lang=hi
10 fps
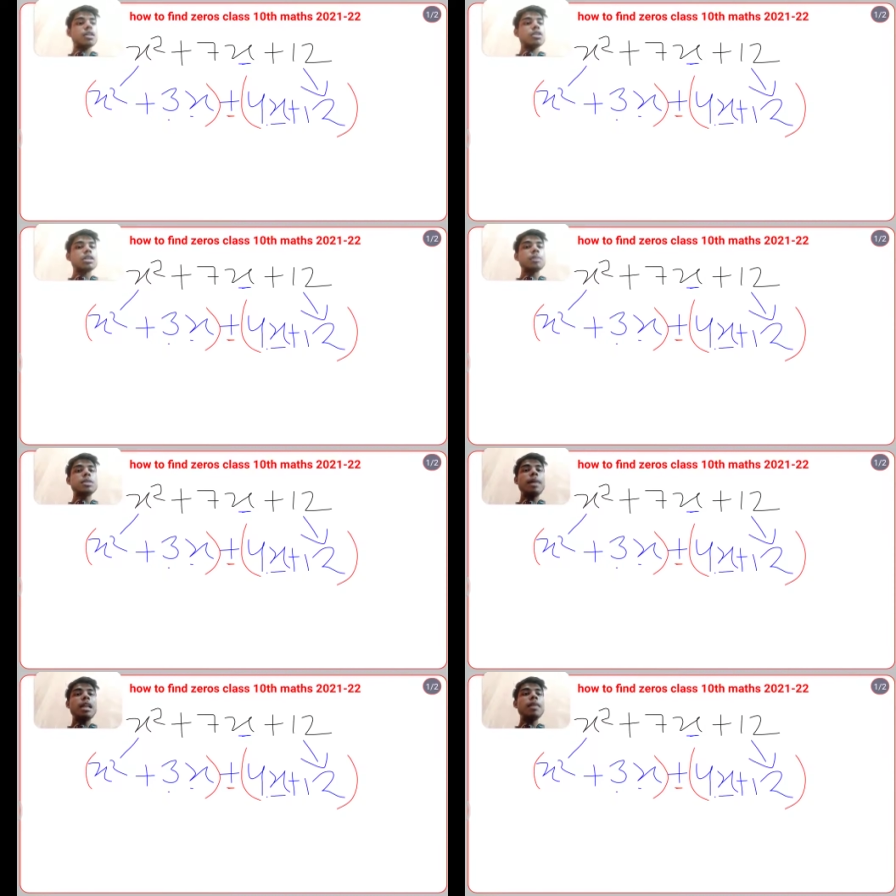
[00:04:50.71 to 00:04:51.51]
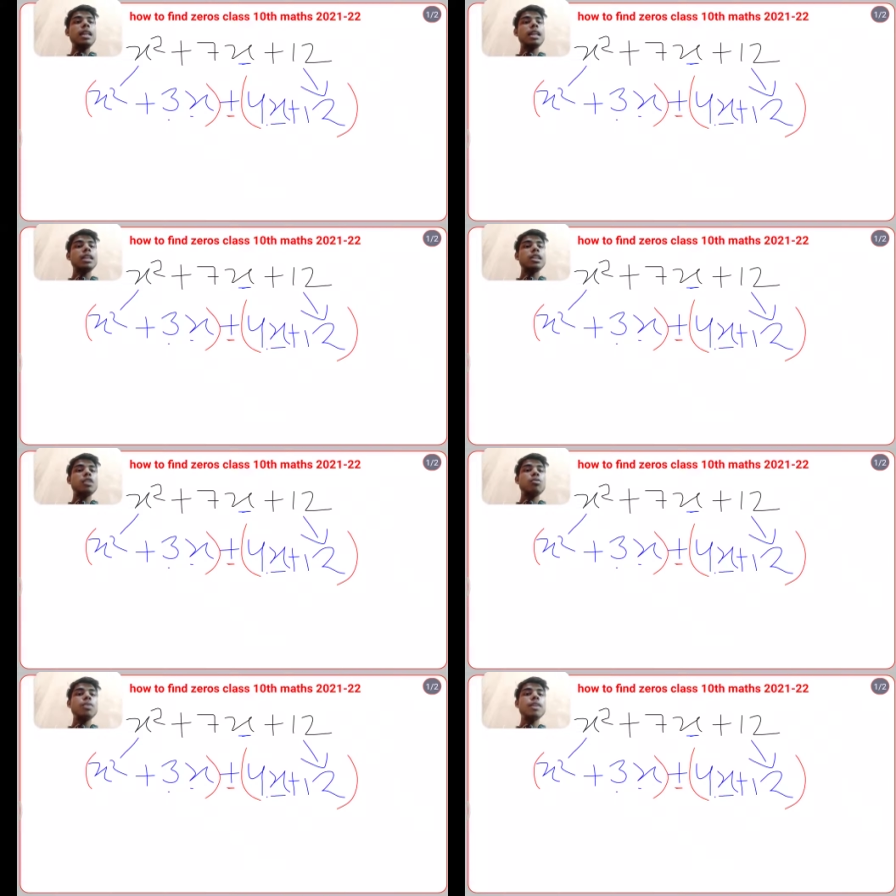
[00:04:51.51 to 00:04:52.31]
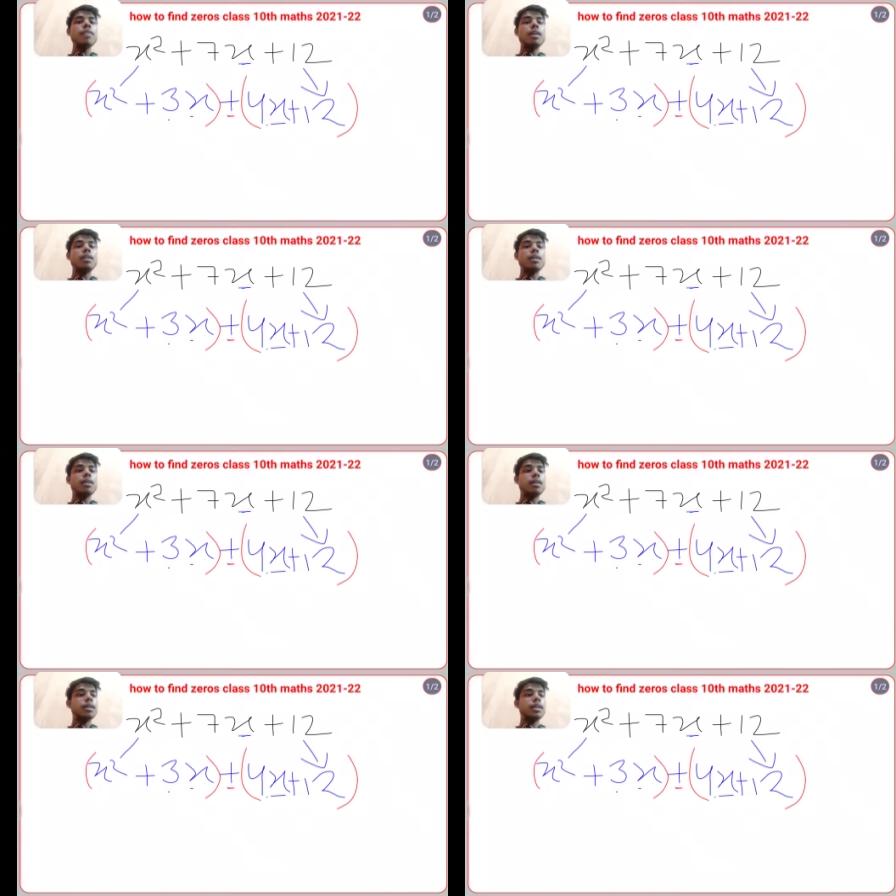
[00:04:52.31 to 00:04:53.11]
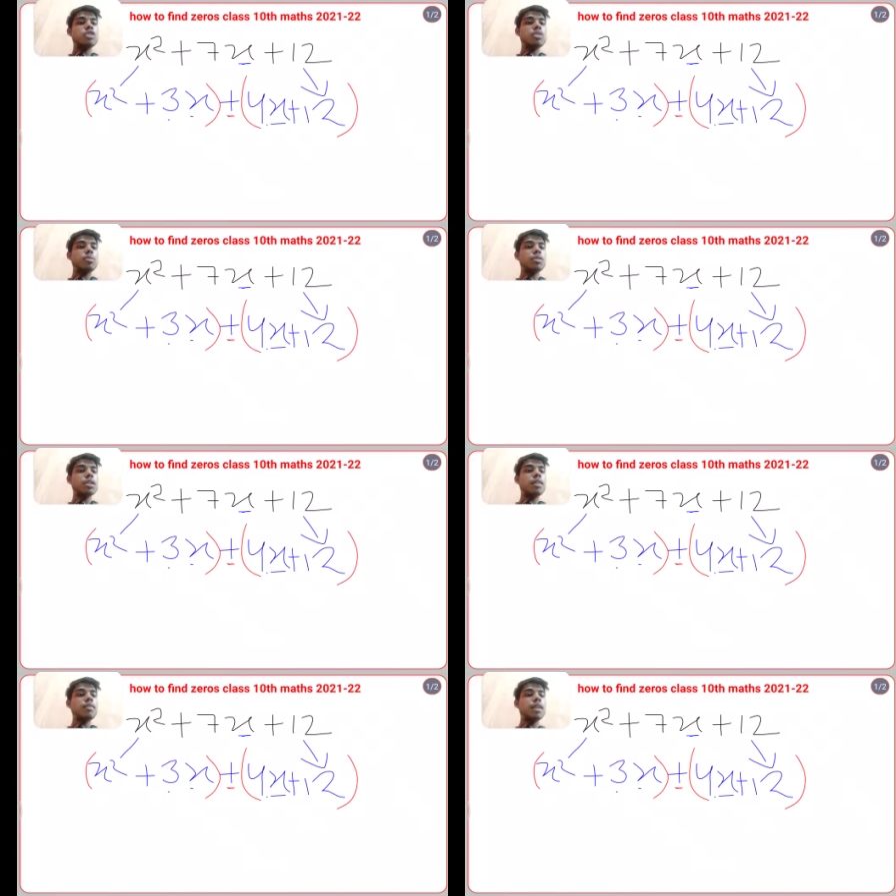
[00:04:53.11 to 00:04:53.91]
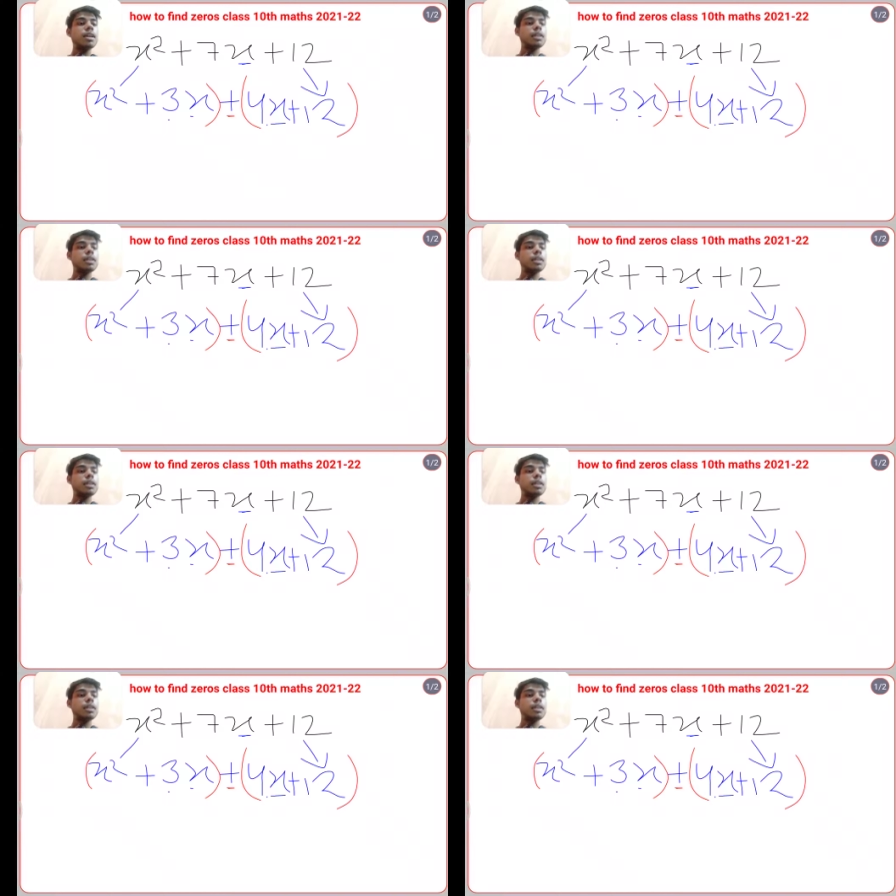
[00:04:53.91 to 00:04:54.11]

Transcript: तो सबसे पहले मैं ले लेता हूँ ये वाला आ, ये जो आपको इधर गिवन है